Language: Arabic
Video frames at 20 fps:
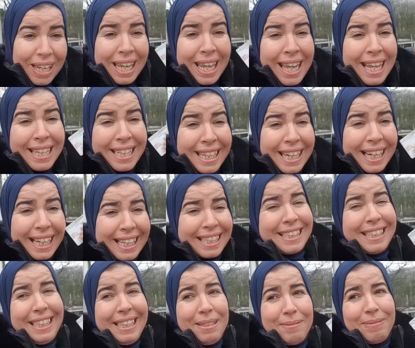هذه راه
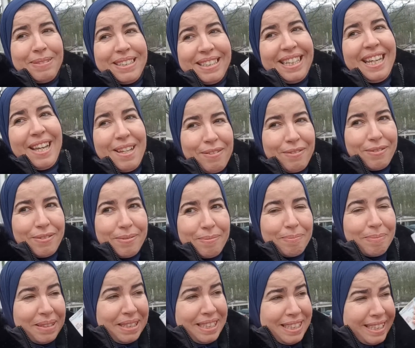كتعني بزاف
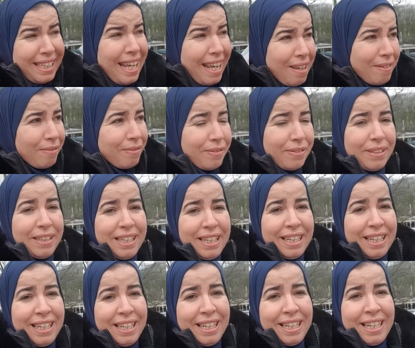بزاف
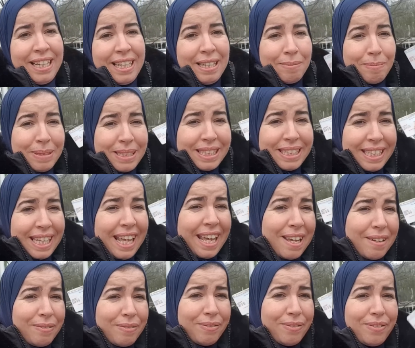
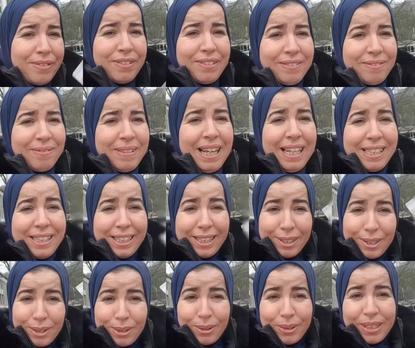بزاف انت
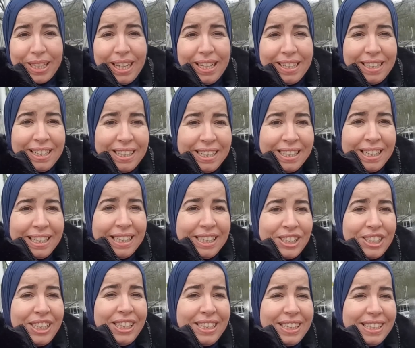السوسه
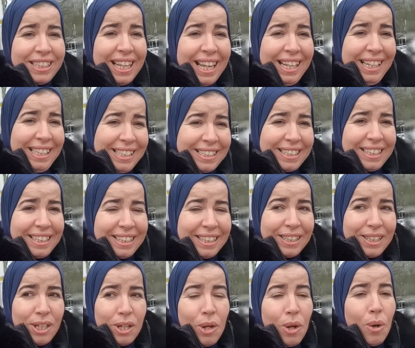زيدي تعيتي
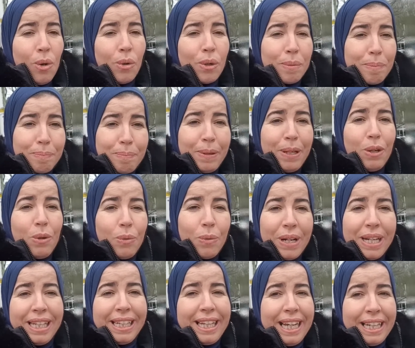وربي هو
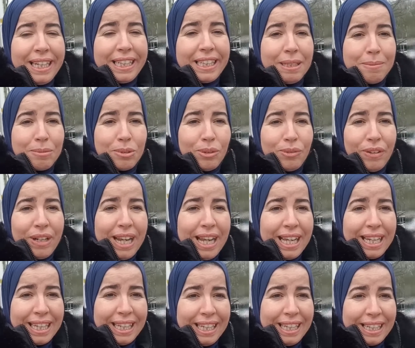اللي قال كلمته في
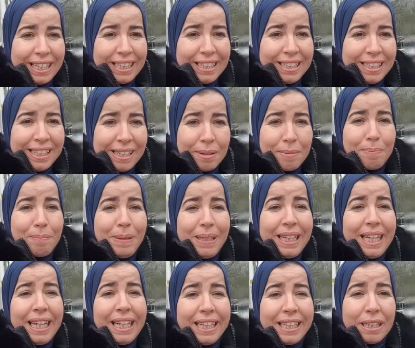الاخير ربي
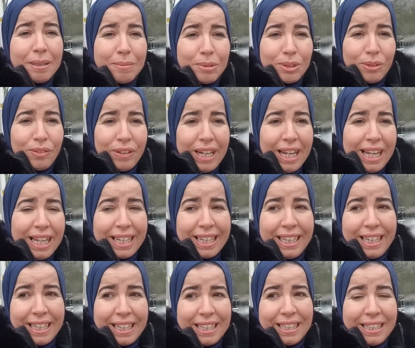قال كلمته في
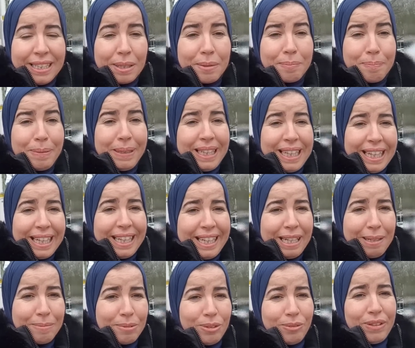الاخير ربي قال
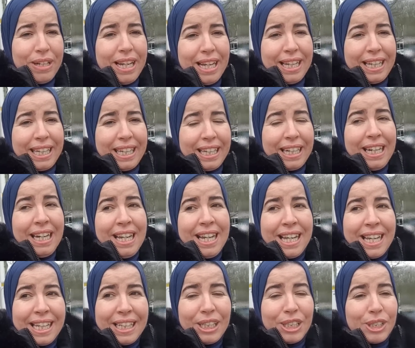كلمته في الاخير
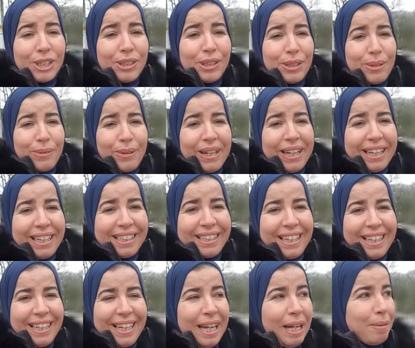هاني شدت الوراقي
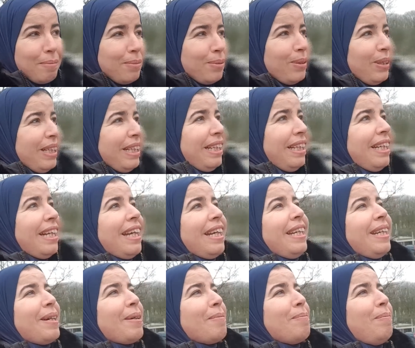ديالي الحمد لله
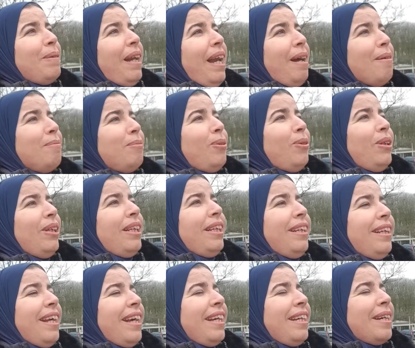يا ربي الحمد
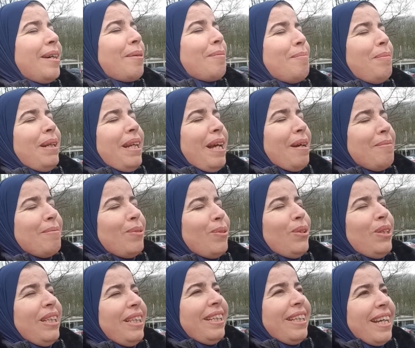لله يا ربي الحمد
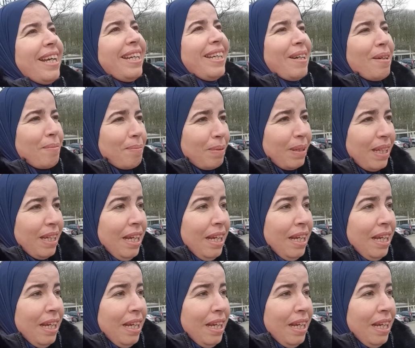لله يا ربي